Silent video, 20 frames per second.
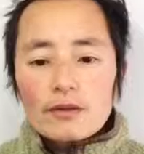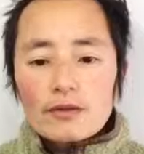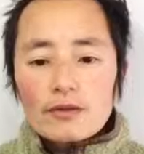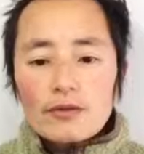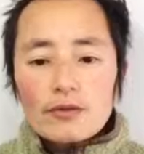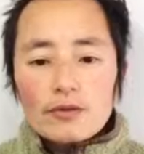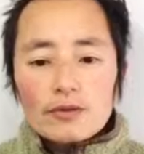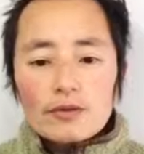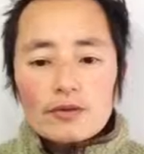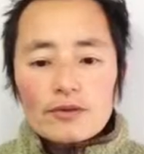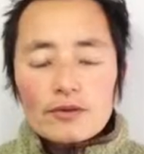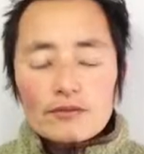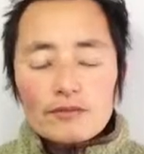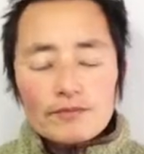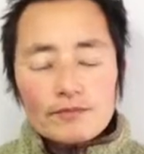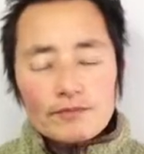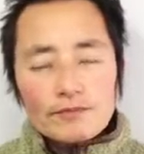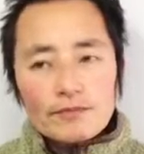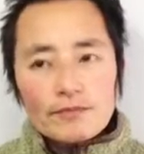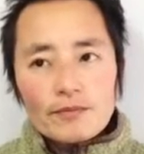そう、
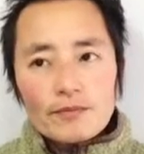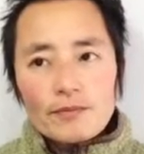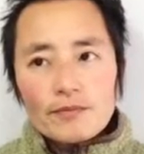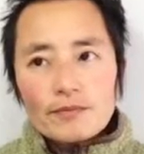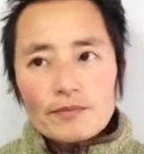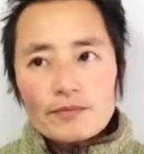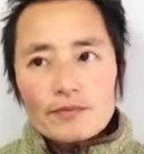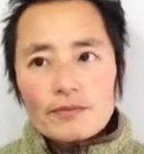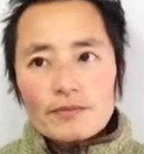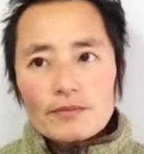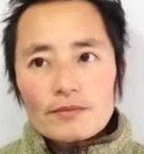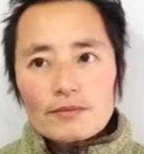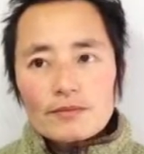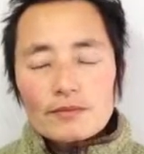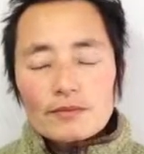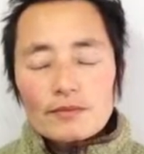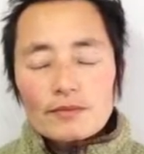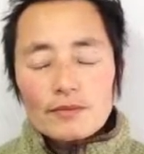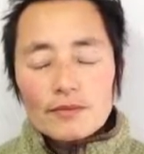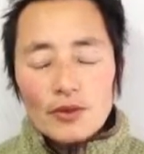うん、
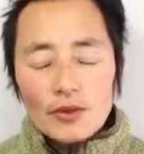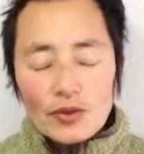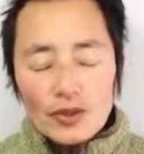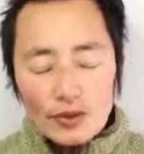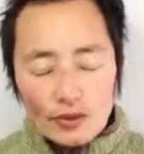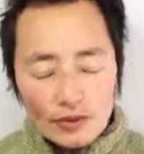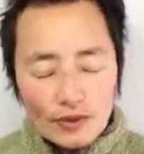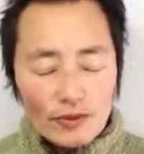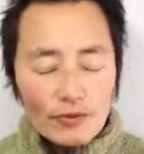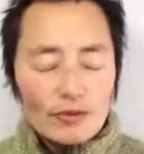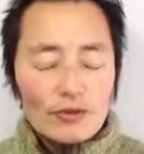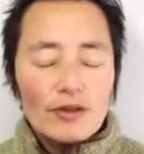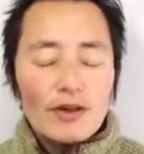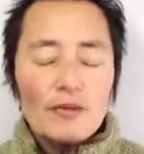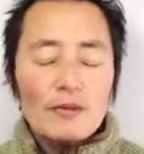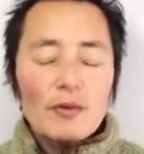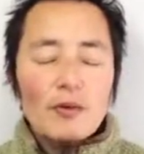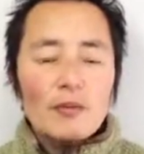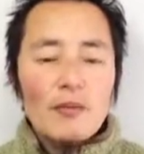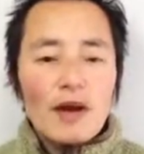もういろんなこと
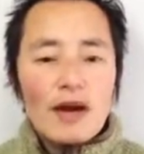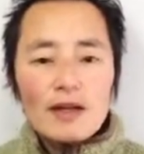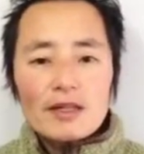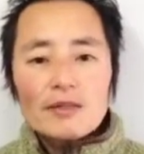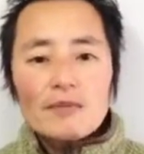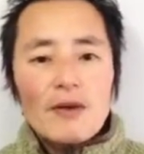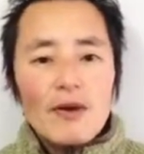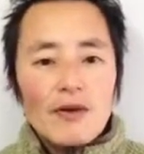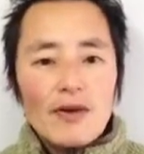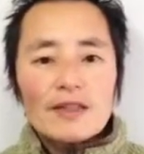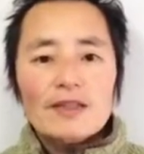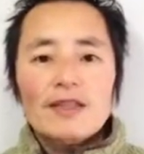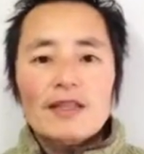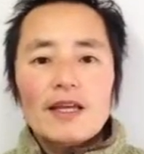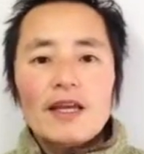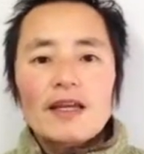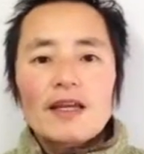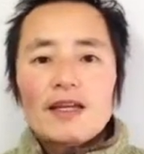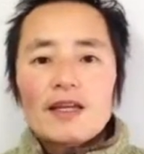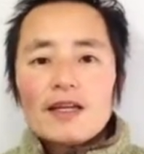がもう回り回っ
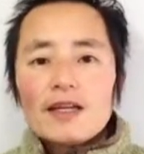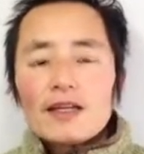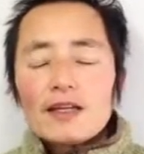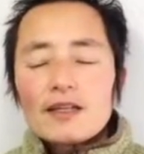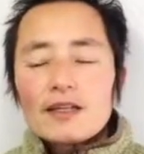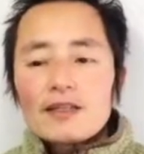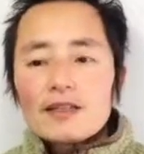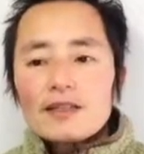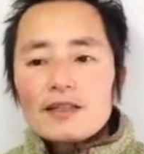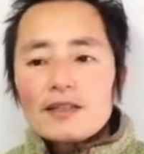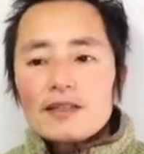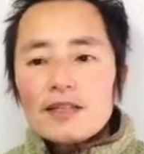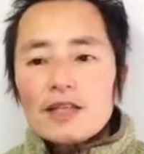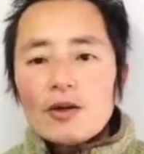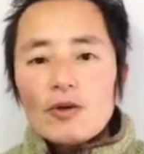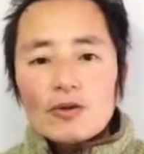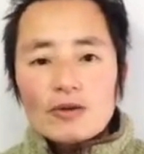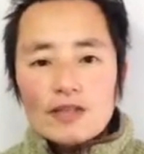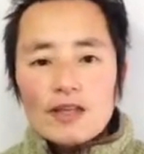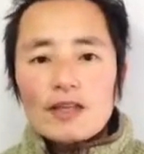て
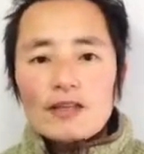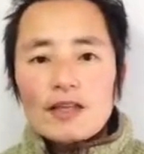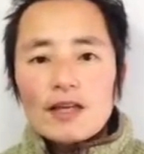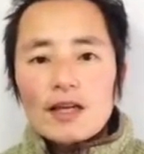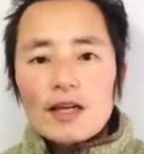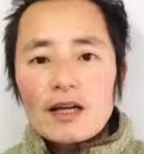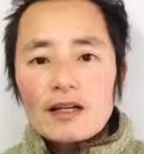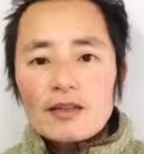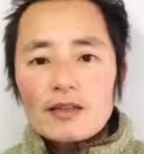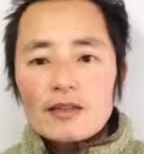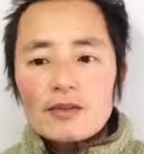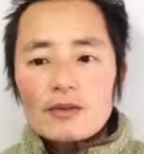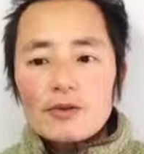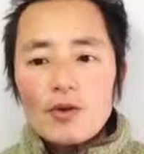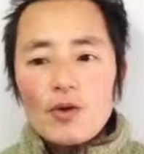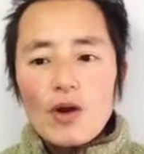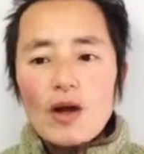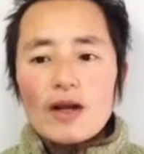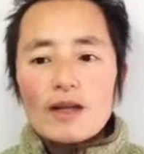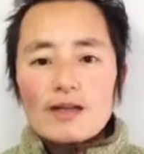日本全体が
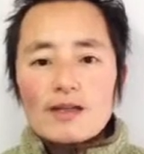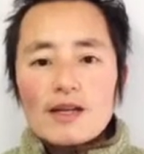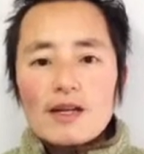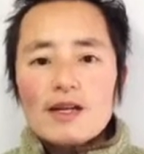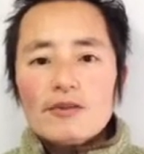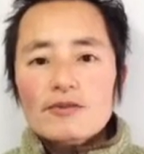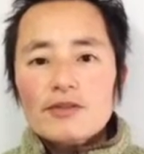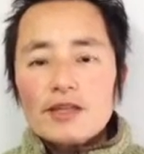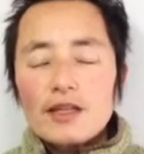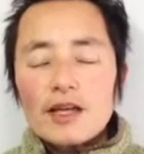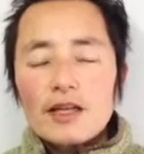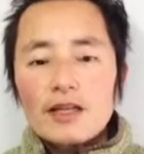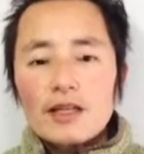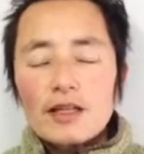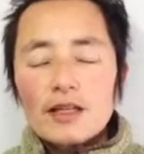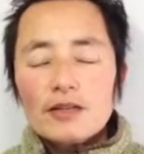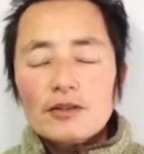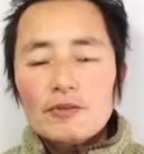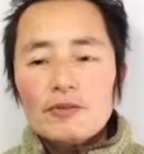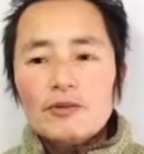底上げされるんじゃない
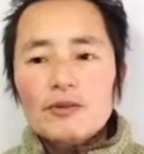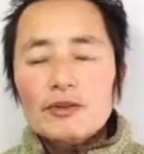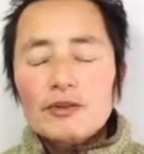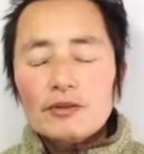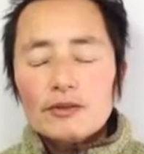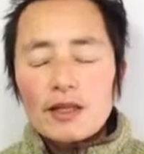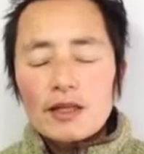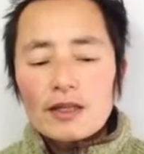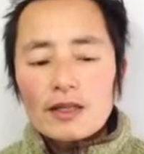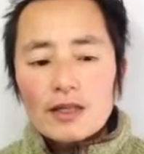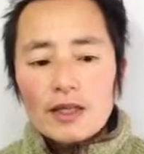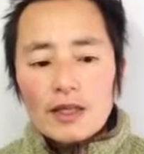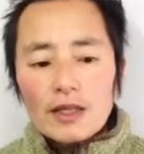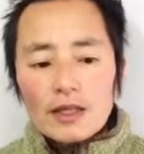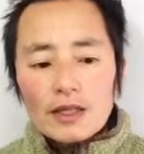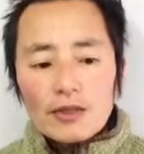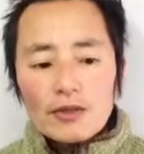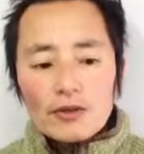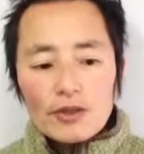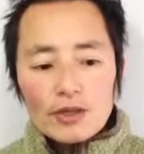かなと思うんですよね。
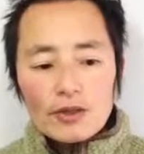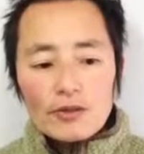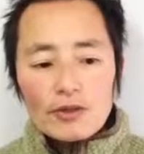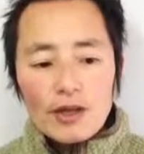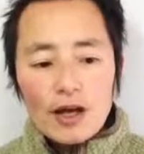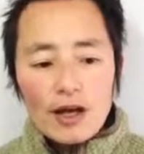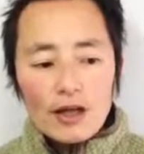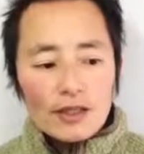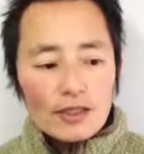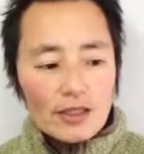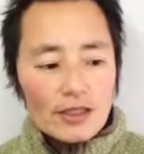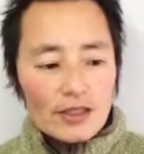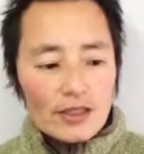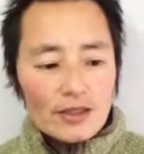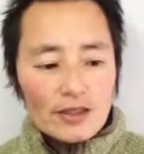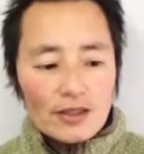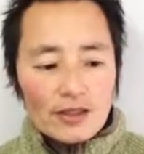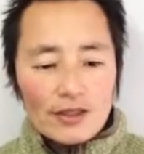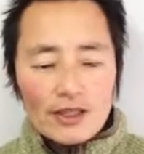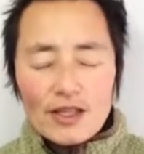一人一人があ 生
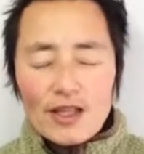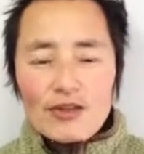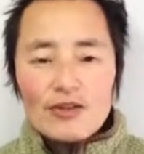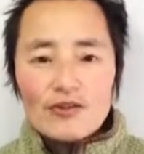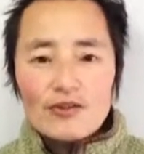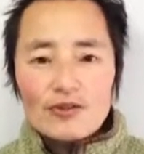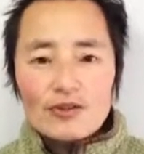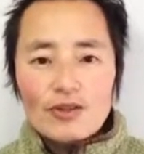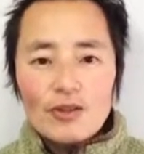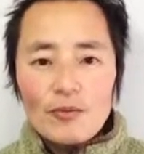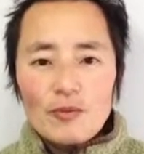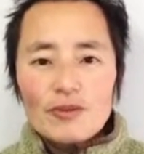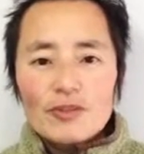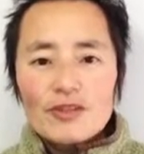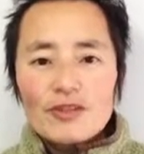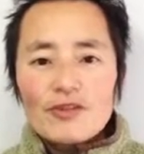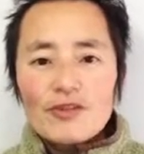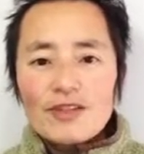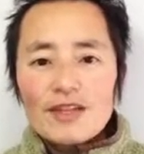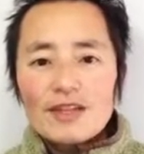き、生きるのって面
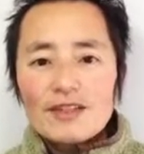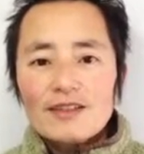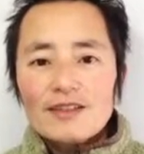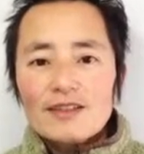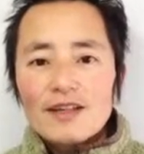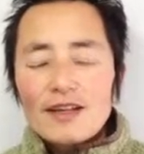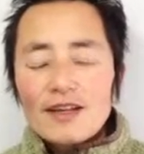白いな、